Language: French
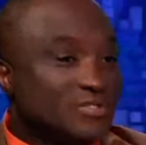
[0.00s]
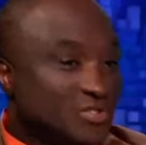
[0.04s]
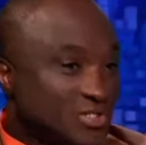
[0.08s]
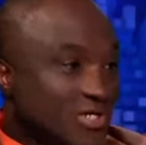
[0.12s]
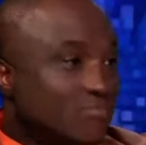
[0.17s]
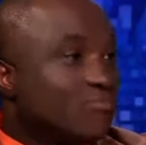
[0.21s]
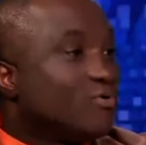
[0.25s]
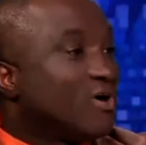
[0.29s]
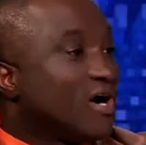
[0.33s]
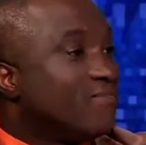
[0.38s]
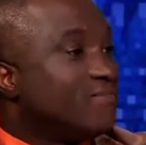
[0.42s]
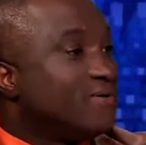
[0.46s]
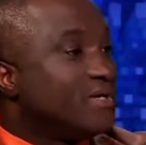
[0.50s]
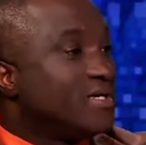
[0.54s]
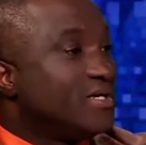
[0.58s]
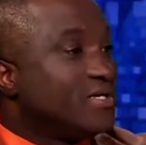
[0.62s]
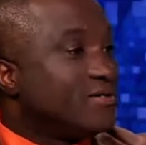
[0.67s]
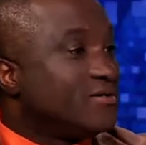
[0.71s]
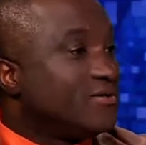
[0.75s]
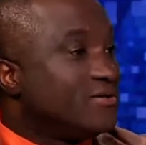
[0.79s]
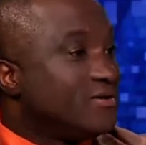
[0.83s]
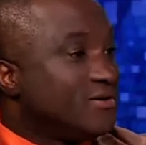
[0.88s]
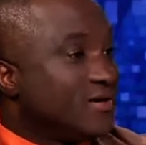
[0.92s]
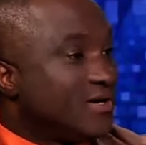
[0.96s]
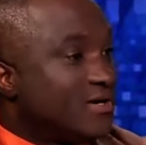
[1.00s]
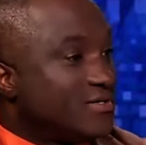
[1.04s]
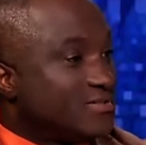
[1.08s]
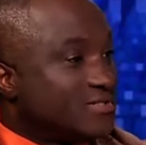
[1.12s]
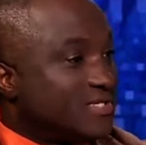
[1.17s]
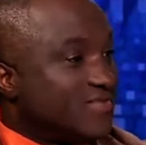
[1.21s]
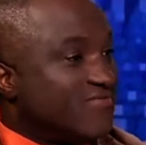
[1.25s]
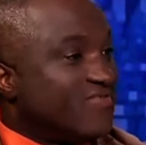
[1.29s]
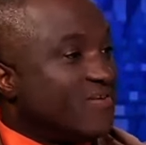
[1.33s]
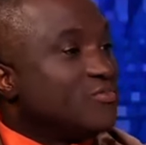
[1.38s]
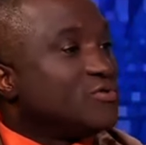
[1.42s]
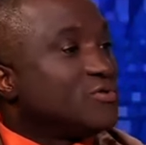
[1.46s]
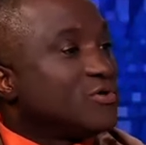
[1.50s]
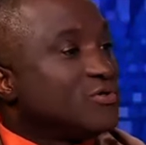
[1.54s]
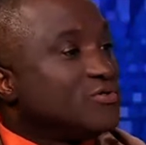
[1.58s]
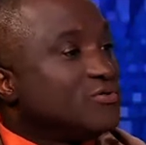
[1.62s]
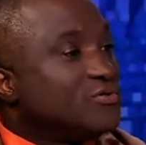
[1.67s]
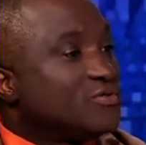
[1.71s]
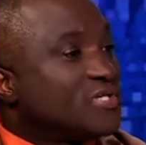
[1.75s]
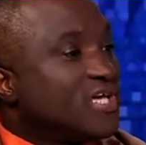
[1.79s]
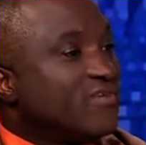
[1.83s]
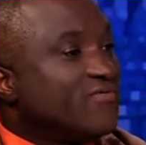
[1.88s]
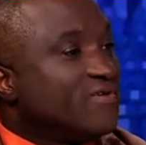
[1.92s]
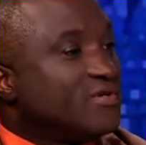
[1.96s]
déjà pour rappeler, euh, cette fameuse
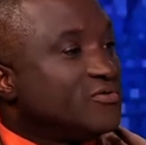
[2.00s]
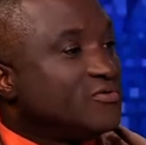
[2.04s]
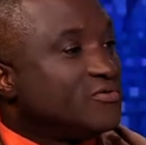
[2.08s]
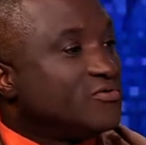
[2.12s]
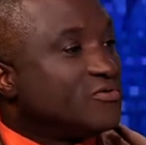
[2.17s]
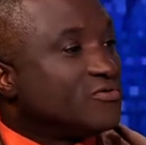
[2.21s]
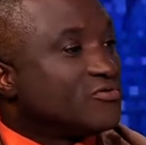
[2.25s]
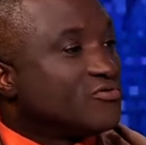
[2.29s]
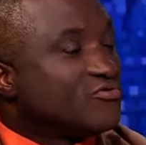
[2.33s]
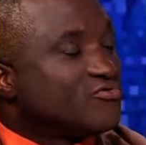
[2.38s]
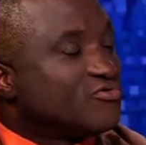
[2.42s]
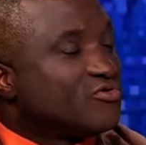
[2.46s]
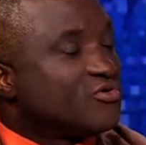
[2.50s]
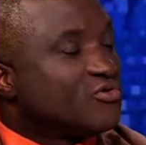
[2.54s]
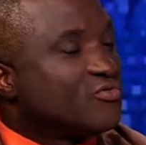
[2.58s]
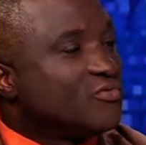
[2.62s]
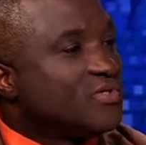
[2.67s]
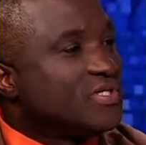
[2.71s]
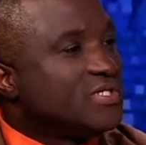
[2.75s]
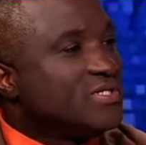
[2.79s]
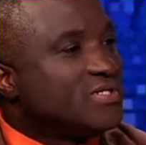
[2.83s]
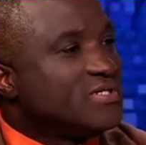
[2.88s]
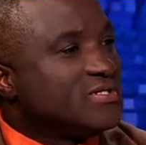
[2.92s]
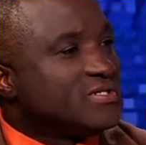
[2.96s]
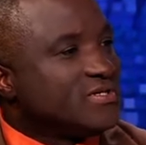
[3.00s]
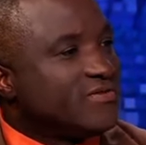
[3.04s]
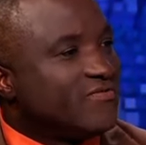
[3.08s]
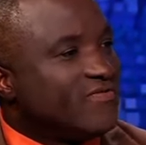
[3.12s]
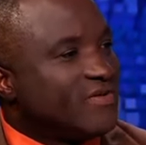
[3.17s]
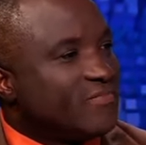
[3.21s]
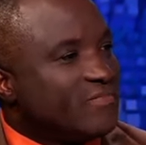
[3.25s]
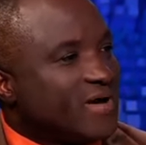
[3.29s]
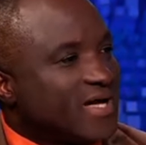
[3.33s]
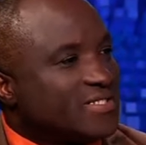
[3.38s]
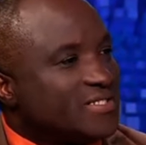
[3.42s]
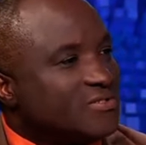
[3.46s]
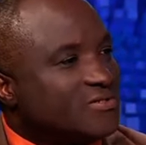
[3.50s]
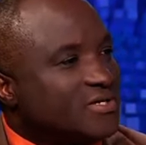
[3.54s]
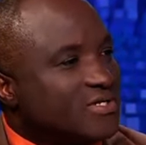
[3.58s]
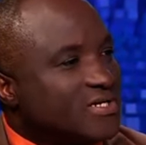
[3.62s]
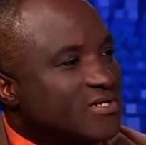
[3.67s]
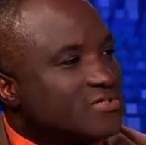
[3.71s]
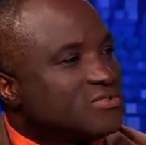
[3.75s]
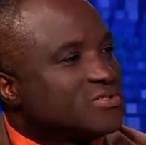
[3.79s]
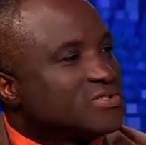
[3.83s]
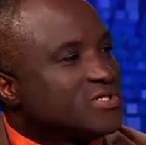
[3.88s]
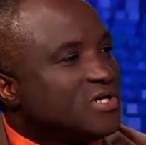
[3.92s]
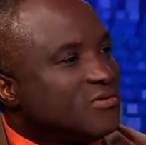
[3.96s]
réunion qui avait lieu donc aujourd'hui fait partie d'un
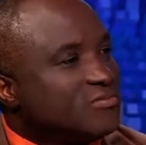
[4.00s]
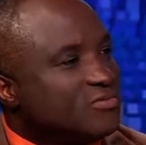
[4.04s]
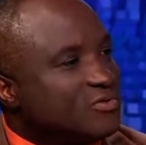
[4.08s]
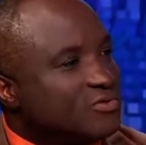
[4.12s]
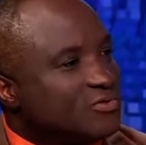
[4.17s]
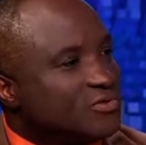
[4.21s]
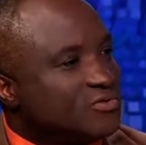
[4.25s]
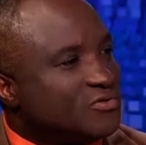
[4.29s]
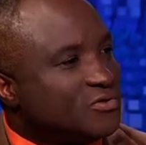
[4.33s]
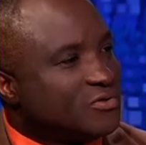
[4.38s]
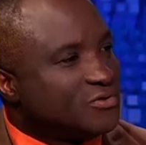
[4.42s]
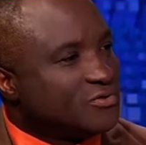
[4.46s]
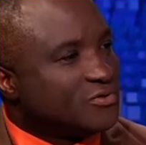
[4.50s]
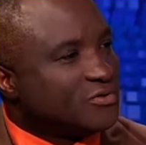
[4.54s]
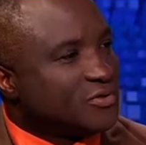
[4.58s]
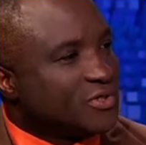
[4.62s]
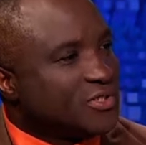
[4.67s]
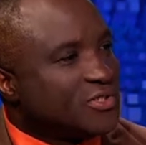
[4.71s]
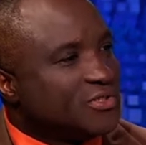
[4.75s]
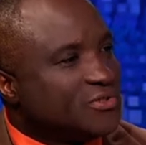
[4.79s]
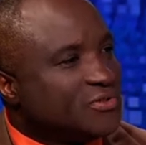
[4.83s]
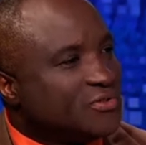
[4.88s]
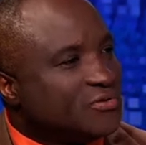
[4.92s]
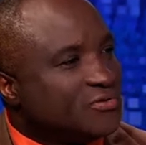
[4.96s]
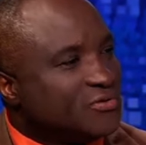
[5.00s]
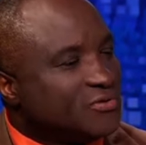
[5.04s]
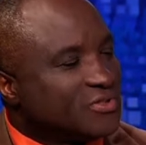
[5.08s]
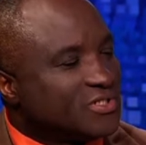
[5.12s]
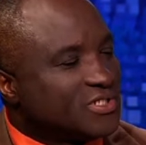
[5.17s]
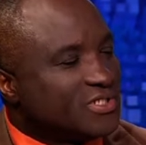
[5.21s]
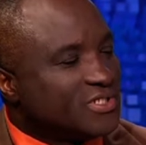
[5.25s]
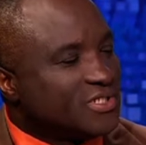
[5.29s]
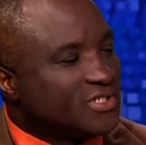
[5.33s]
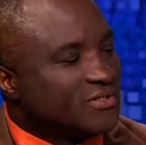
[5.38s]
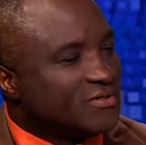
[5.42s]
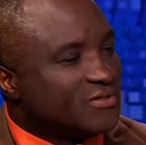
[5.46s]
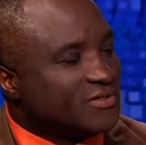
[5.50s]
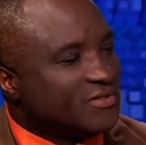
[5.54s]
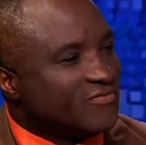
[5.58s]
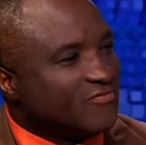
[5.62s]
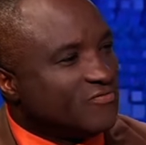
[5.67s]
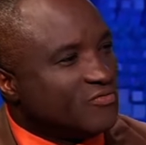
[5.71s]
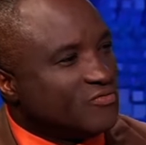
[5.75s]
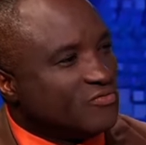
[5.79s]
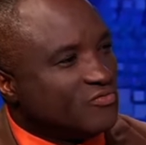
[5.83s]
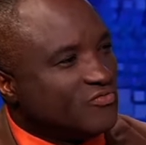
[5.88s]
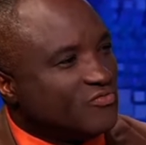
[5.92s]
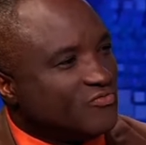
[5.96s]
ensemble de, réunions qui euh,
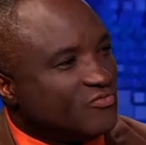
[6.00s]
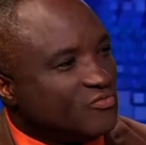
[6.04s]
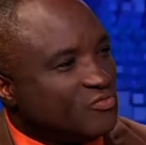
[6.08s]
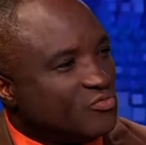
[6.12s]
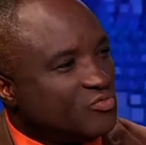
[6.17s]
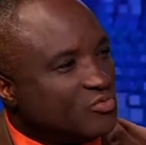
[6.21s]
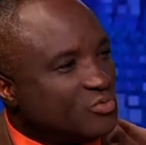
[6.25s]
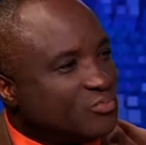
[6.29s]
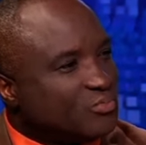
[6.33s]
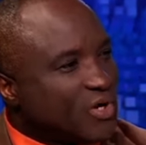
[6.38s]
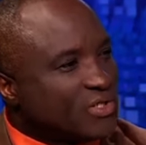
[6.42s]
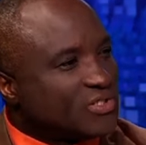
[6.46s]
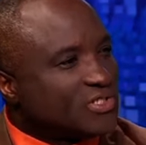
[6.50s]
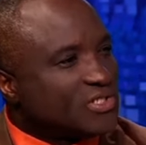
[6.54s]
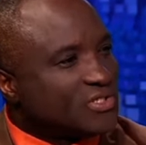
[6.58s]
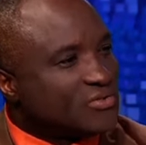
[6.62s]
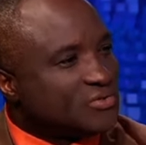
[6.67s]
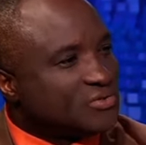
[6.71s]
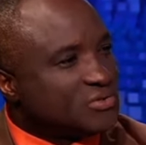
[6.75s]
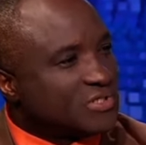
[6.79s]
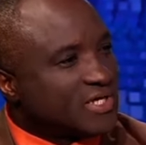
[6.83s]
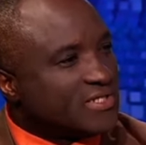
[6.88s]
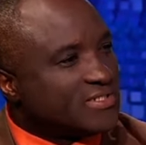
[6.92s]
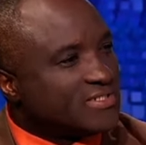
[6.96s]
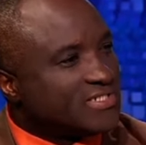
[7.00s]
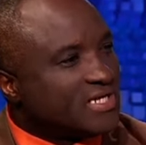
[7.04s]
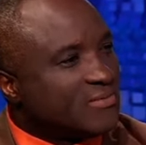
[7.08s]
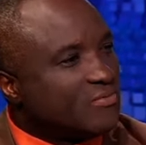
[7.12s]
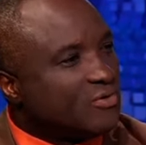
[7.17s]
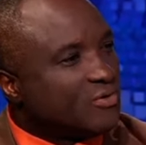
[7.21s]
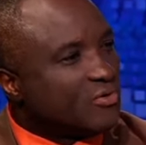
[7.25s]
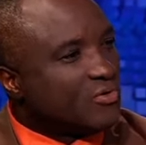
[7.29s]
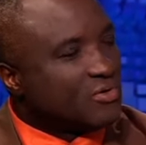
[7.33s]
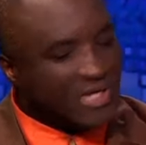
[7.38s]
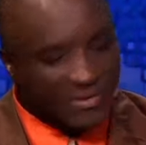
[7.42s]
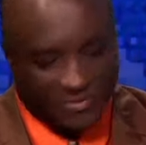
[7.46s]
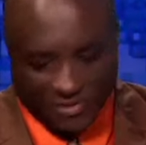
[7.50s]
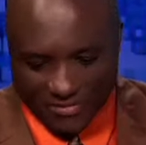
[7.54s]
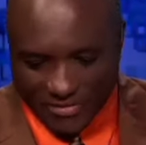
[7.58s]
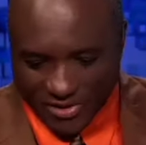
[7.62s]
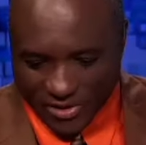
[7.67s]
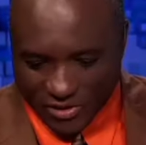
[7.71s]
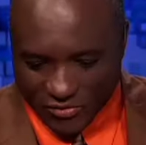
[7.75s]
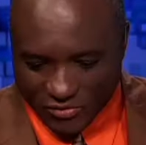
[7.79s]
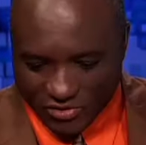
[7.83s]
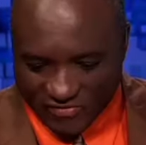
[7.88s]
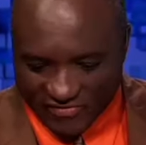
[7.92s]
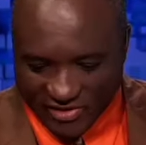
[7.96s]
vont nous porter jusqu'à une table ronde. La
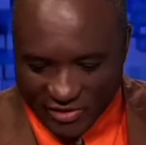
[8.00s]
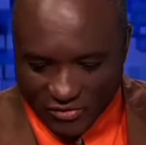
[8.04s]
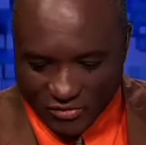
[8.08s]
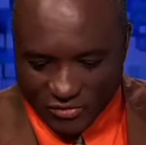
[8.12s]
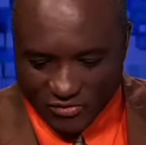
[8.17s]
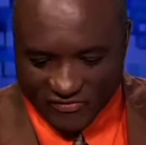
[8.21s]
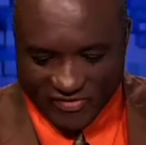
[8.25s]
première réunion avait lieu